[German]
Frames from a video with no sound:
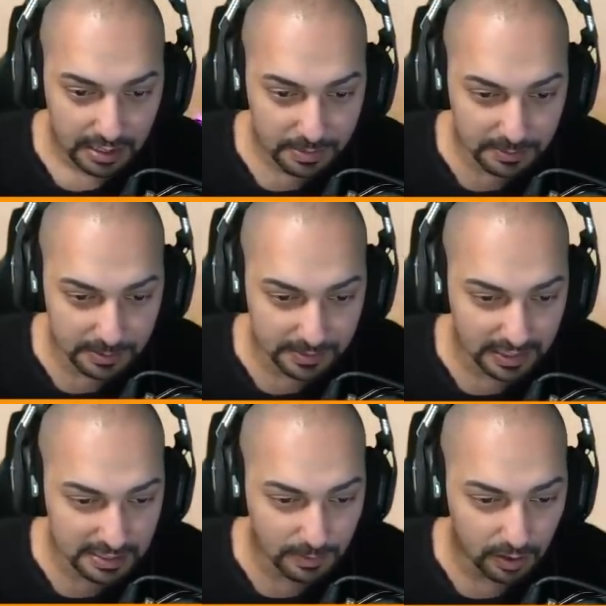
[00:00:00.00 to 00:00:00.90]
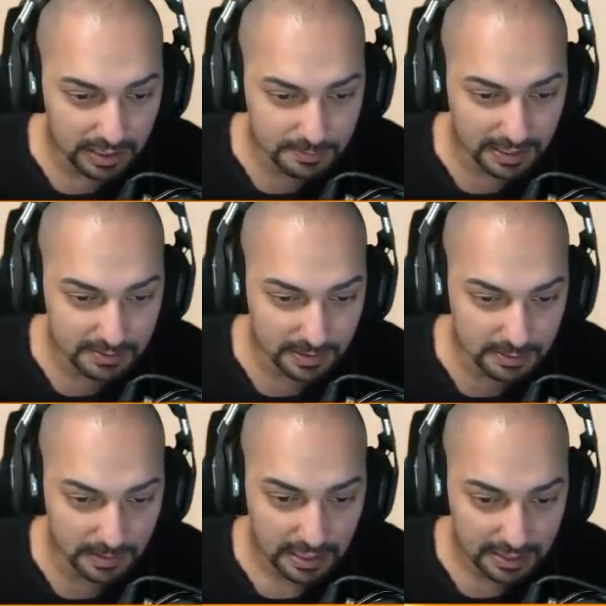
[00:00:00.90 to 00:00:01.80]
Bitte, bitte, bitte, lass mal, lass mal, lass mal, lass
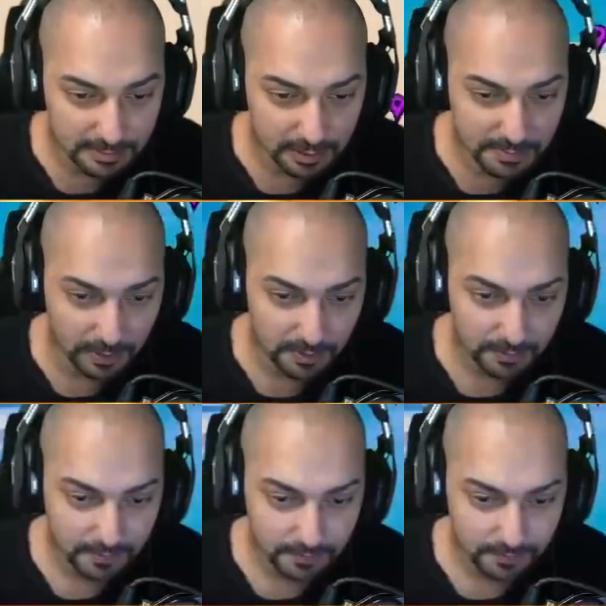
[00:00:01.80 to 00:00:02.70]
mal. Ja, lass mach, mal mach, mach, mach.